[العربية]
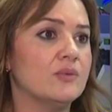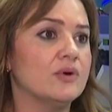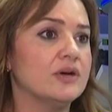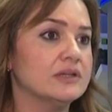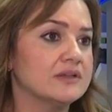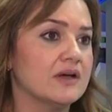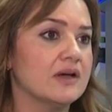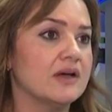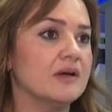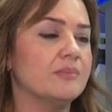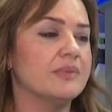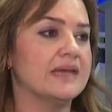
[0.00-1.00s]
وورلد
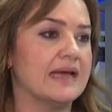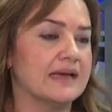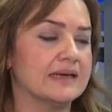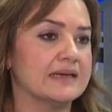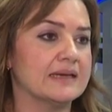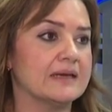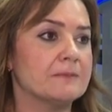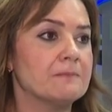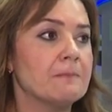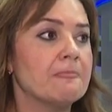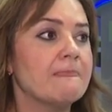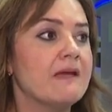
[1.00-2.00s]
كاب الى اخره
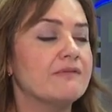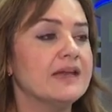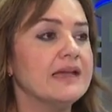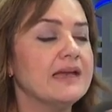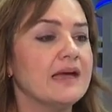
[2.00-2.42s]
فنحن